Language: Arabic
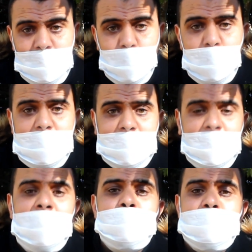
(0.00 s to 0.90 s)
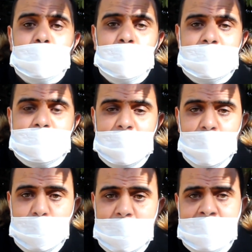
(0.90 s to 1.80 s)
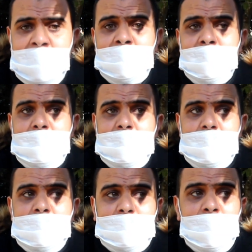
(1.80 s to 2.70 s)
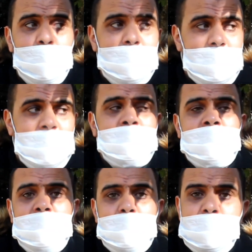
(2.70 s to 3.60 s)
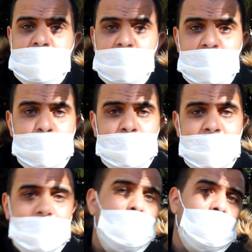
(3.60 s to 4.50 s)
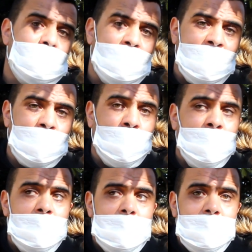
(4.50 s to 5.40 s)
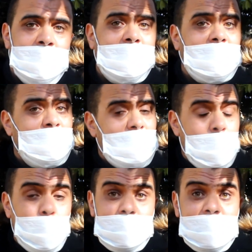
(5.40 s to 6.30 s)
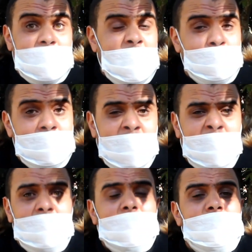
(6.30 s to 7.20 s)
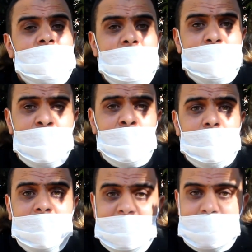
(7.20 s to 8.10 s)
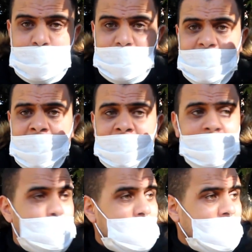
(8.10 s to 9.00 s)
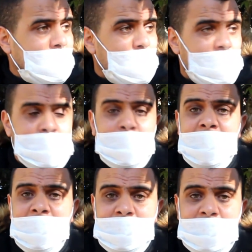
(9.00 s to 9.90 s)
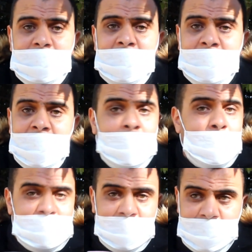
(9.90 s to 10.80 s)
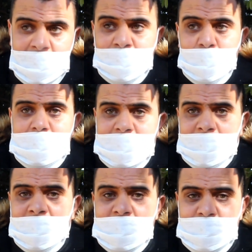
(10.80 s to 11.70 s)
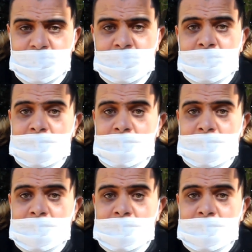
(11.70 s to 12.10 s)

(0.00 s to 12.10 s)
ويعطي المسؤولين حتى هما يعطيهم الاذن باش يجيبوا لنا الجثمان هذو حنا كان في الاول تيسحاب لنا ديفو كاين تما في طاليان دابا الديفو اختي بقى عندنا العراقيل بقات عندنا في وزاره الخارجيه في...